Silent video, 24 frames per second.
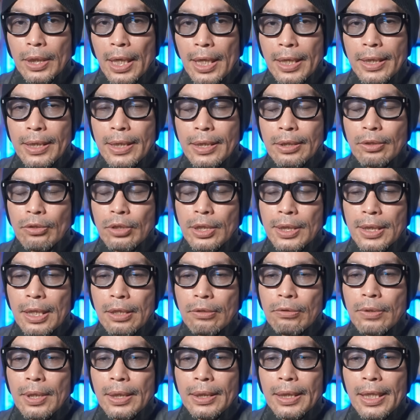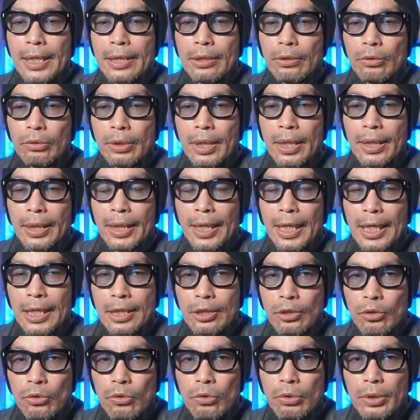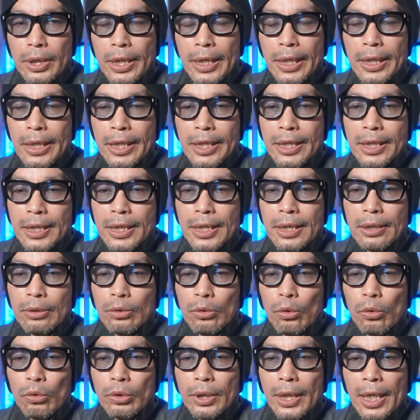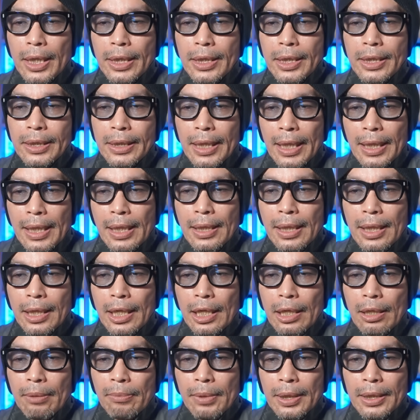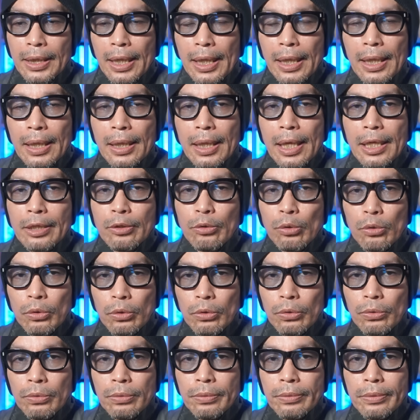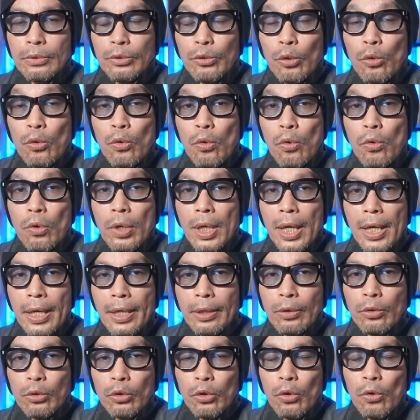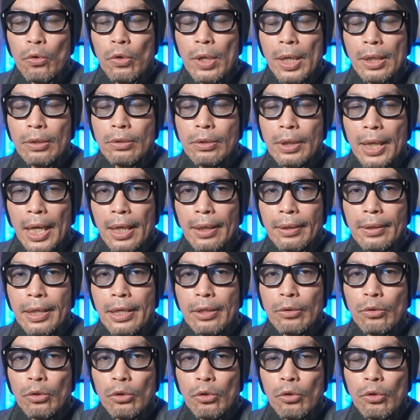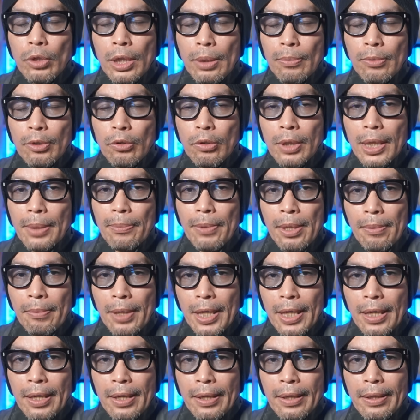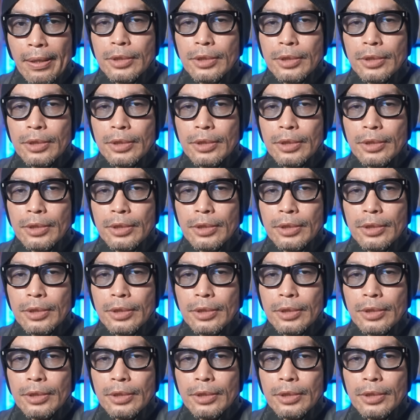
対立したくはないので、過剰に一心同体にならなければならないという、同胞間への脅迫観念のようなものが芽生え、